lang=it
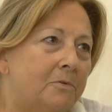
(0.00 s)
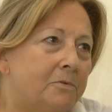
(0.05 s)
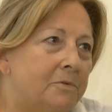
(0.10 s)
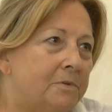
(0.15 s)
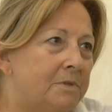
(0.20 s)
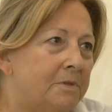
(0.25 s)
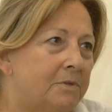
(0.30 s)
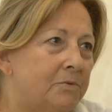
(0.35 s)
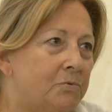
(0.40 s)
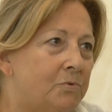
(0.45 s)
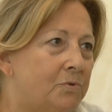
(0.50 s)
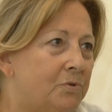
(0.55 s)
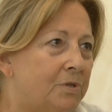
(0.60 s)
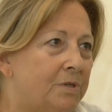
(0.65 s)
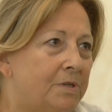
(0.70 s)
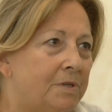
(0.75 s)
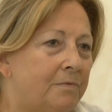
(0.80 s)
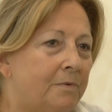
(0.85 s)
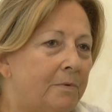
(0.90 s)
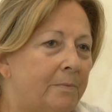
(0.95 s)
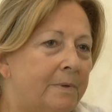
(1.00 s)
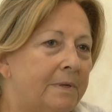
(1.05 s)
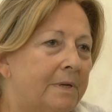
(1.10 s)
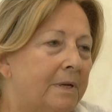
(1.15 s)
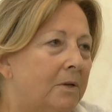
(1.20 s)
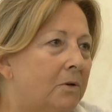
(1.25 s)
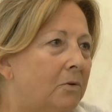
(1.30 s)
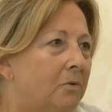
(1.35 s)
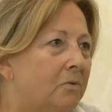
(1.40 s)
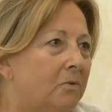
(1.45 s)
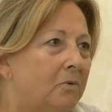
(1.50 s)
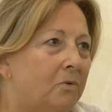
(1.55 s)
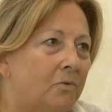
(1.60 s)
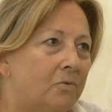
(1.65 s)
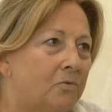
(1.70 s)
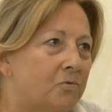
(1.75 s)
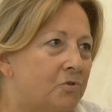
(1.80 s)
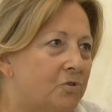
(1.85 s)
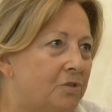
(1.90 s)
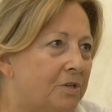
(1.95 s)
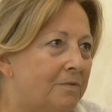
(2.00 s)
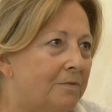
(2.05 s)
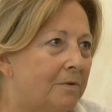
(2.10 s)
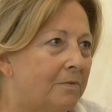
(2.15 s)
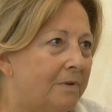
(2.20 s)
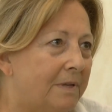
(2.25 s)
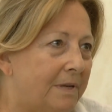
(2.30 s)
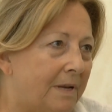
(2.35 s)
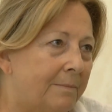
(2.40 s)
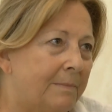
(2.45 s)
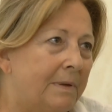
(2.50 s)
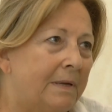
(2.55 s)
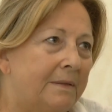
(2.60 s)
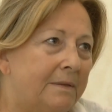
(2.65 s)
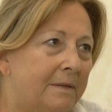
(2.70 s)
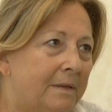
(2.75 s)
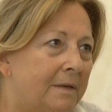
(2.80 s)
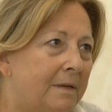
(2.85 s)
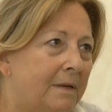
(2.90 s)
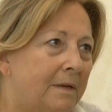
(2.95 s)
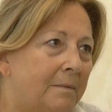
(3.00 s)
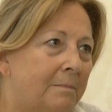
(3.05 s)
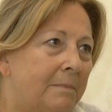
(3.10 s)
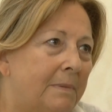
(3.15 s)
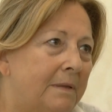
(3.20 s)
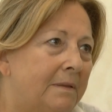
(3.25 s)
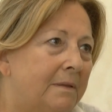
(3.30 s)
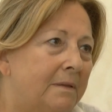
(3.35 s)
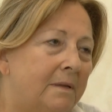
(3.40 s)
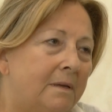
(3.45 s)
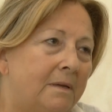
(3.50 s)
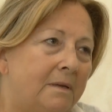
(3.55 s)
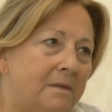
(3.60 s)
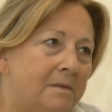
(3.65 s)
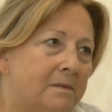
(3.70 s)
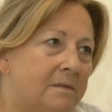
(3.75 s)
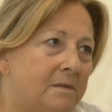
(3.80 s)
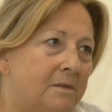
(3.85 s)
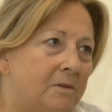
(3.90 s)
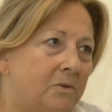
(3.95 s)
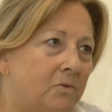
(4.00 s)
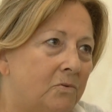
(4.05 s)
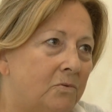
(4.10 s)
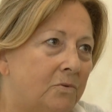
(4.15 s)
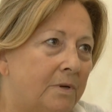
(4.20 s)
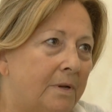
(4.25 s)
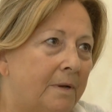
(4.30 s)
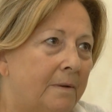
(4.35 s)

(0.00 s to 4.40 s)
così uscivo perché non conoscevo veramente realmente il Signore.